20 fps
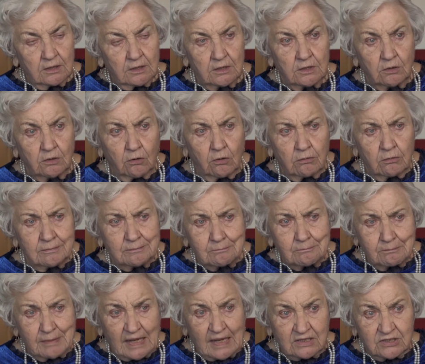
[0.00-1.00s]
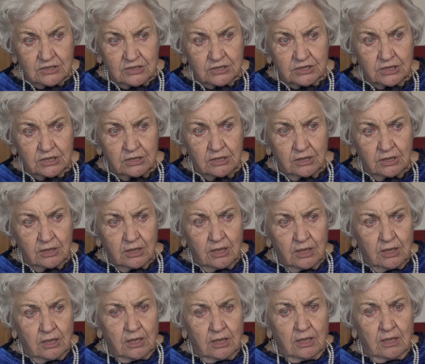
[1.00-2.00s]
I on patrzy,
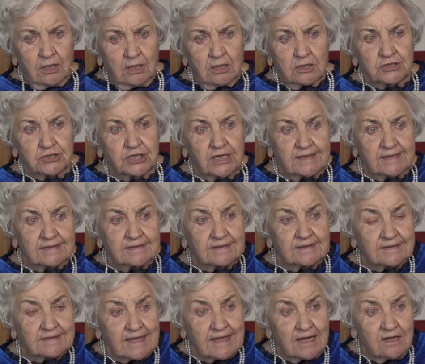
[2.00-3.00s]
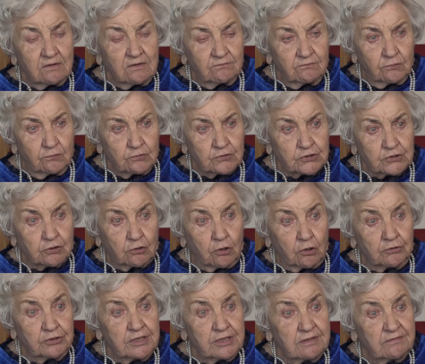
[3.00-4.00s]
że ten wóz
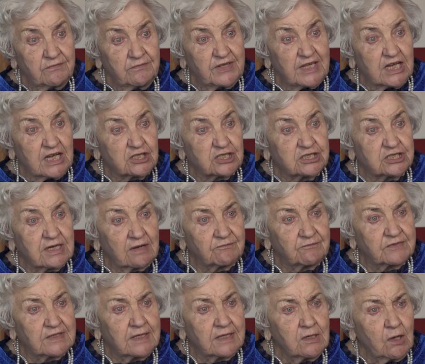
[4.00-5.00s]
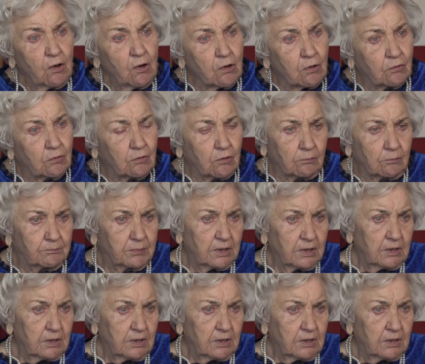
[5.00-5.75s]
koni wjeżdża w ten okop.